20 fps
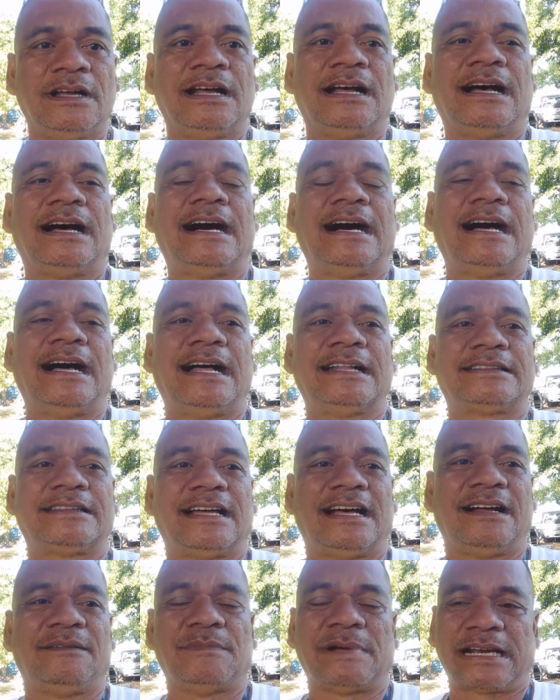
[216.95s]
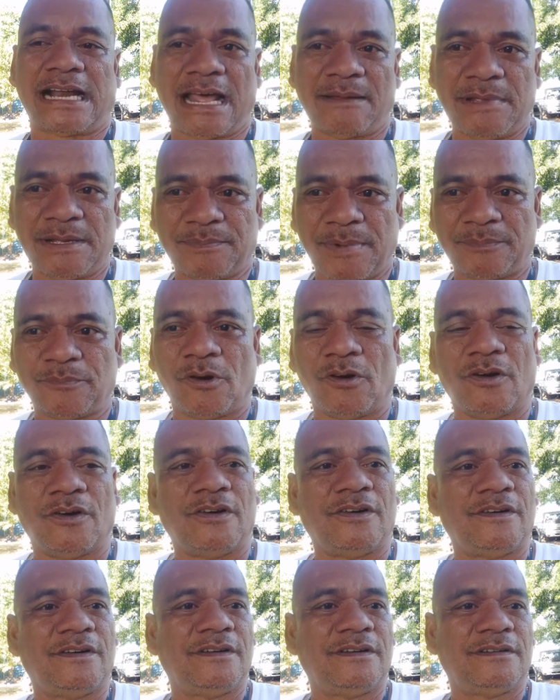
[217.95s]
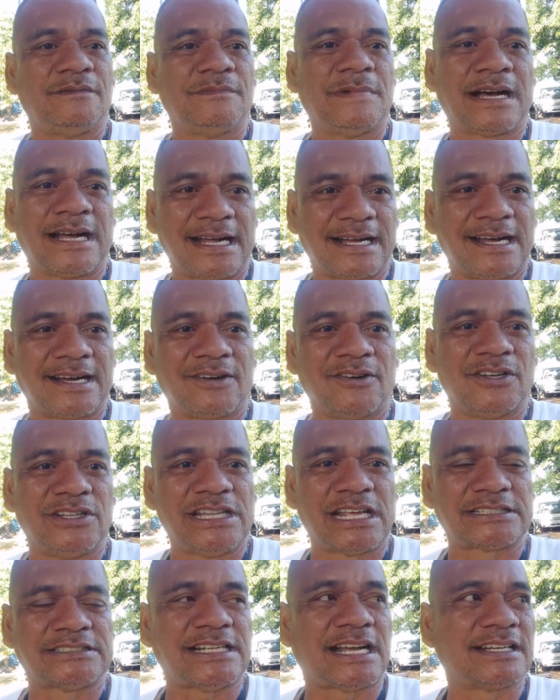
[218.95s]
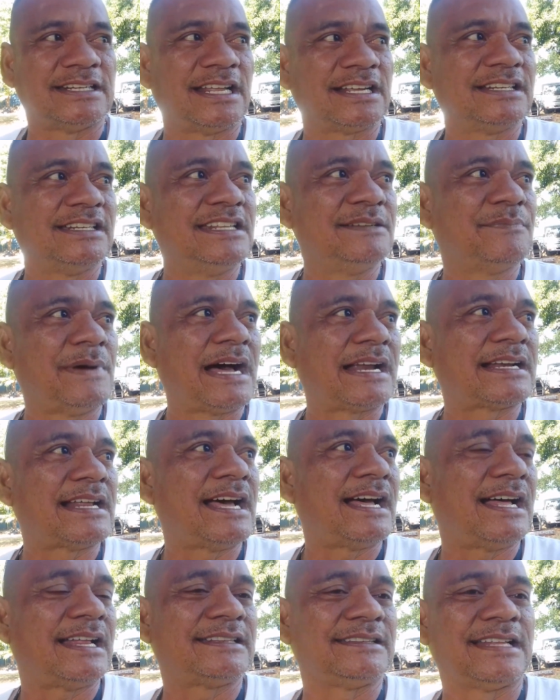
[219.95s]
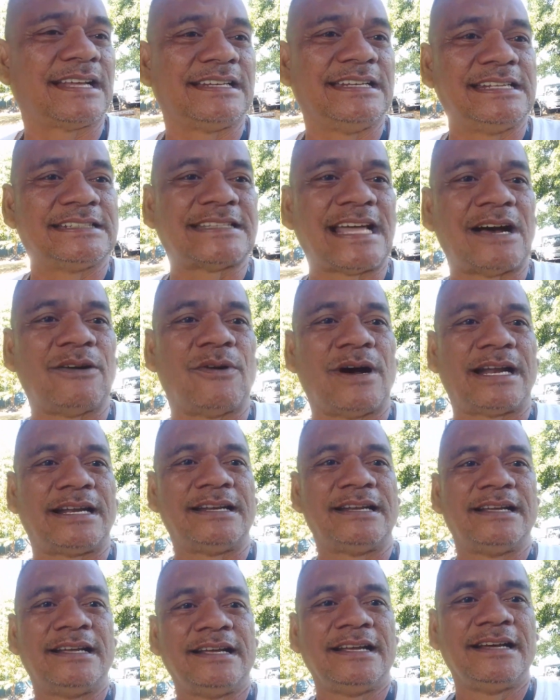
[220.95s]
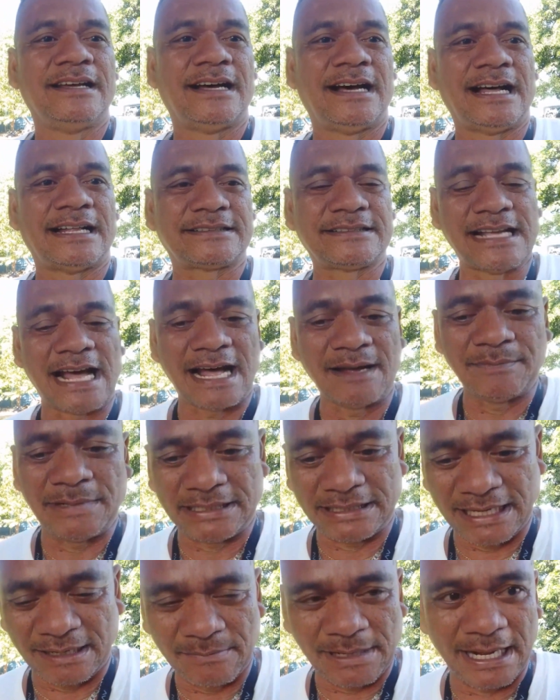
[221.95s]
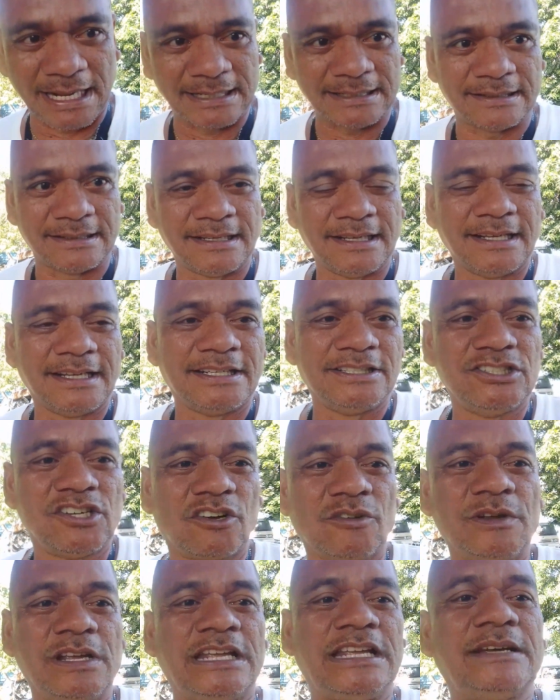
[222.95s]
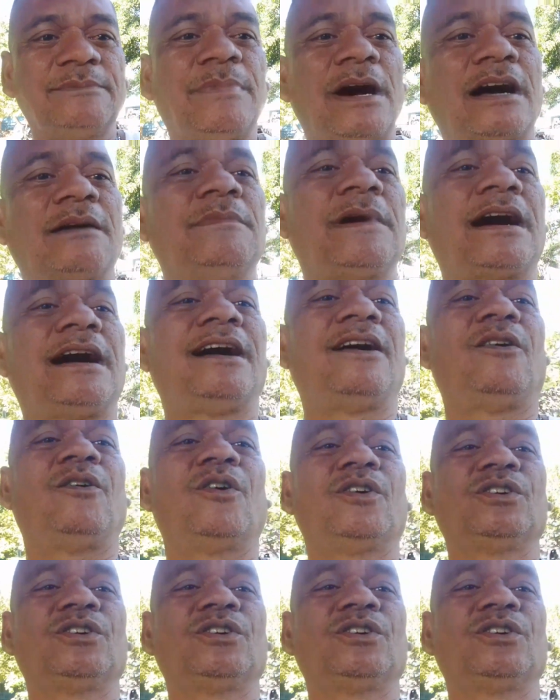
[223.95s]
At uh, marami pa po mga kakoiners ang naglipana at naglitawan at gamit naman yung ibang mga old